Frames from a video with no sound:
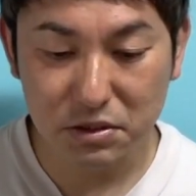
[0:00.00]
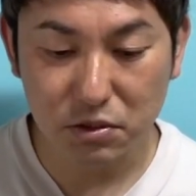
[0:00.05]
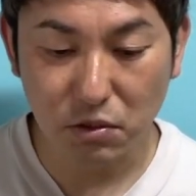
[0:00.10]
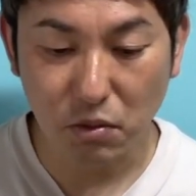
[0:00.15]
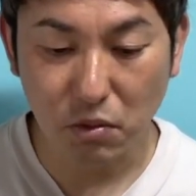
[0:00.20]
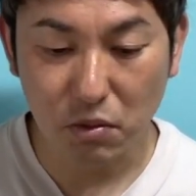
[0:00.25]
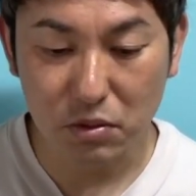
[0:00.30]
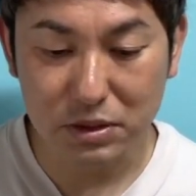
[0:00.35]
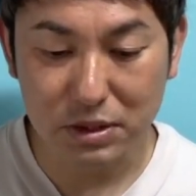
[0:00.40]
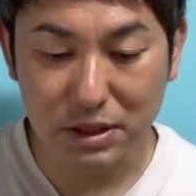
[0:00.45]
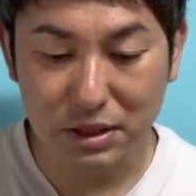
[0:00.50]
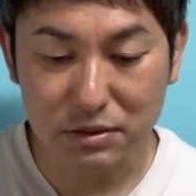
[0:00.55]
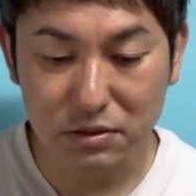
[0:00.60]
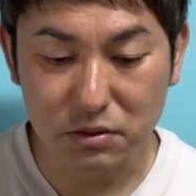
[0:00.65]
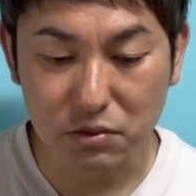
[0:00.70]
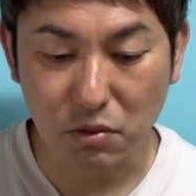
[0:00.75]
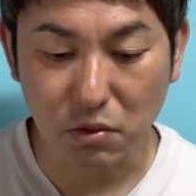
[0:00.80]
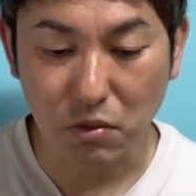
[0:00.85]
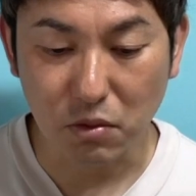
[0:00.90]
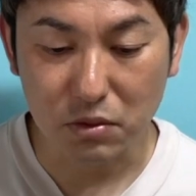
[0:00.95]
潮2
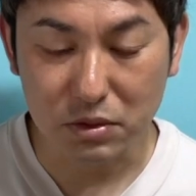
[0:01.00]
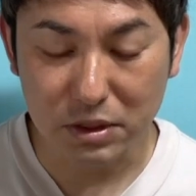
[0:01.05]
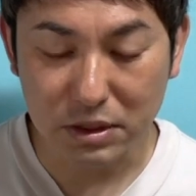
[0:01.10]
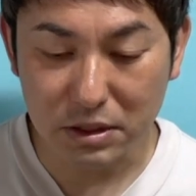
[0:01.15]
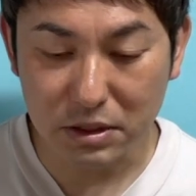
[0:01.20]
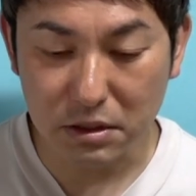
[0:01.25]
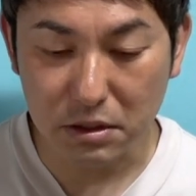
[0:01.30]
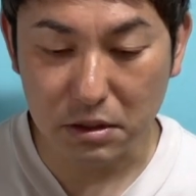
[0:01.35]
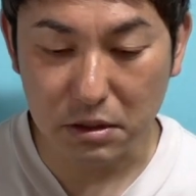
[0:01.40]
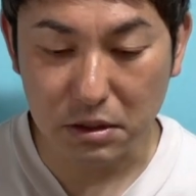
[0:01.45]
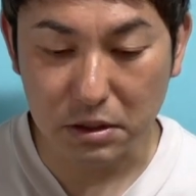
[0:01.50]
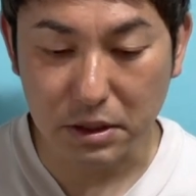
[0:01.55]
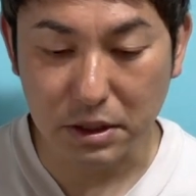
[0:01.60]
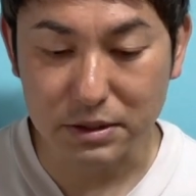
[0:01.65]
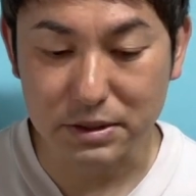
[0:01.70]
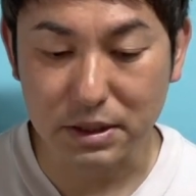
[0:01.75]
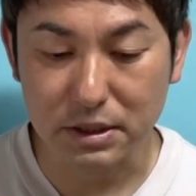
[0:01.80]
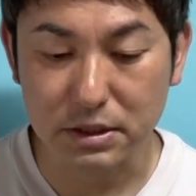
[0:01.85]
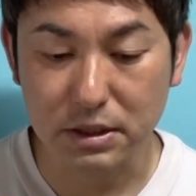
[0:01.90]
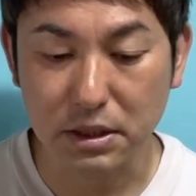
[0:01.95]
月号に
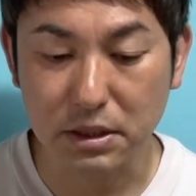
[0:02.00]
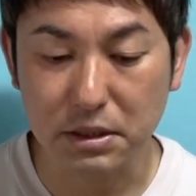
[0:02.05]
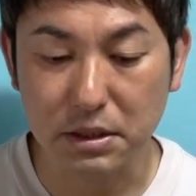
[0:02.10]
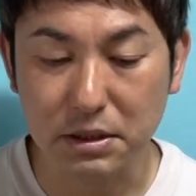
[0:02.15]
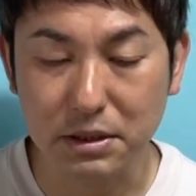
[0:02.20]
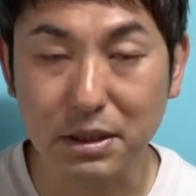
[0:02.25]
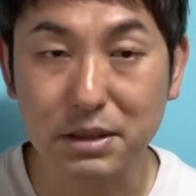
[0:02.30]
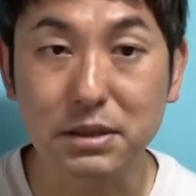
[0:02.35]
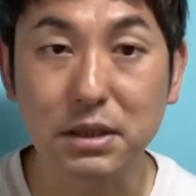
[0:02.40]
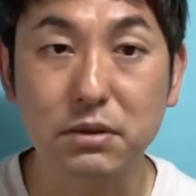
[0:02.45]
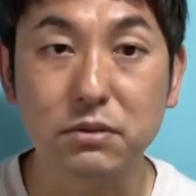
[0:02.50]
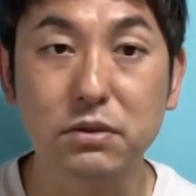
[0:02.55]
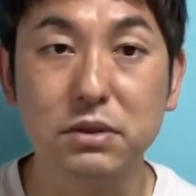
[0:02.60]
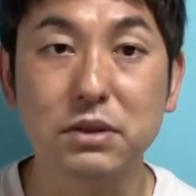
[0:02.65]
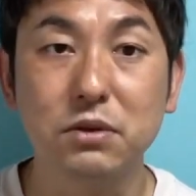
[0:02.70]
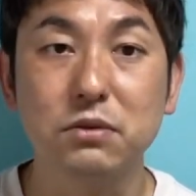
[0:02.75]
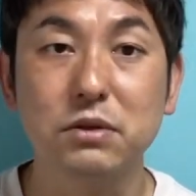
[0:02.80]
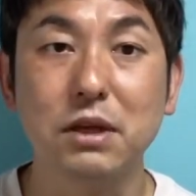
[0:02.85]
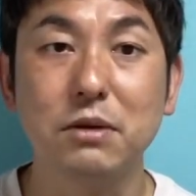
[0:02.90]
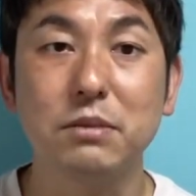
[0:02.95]
掲載されていた作
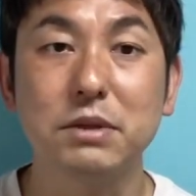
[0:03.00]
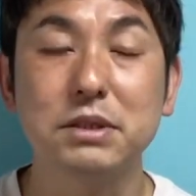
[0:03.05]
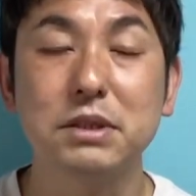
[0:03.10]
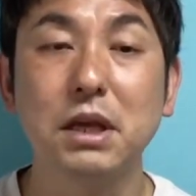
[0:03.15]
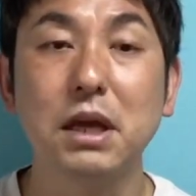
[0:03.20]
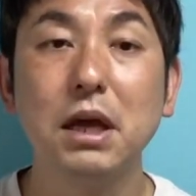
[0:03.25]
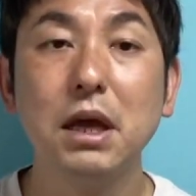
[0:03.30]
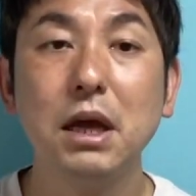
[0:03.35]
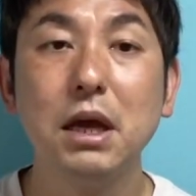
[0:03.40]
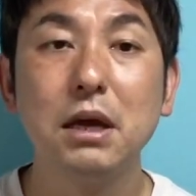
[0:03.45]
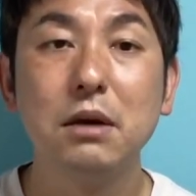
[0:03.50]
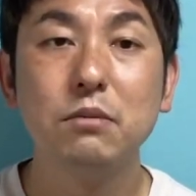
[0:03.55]
品でございまして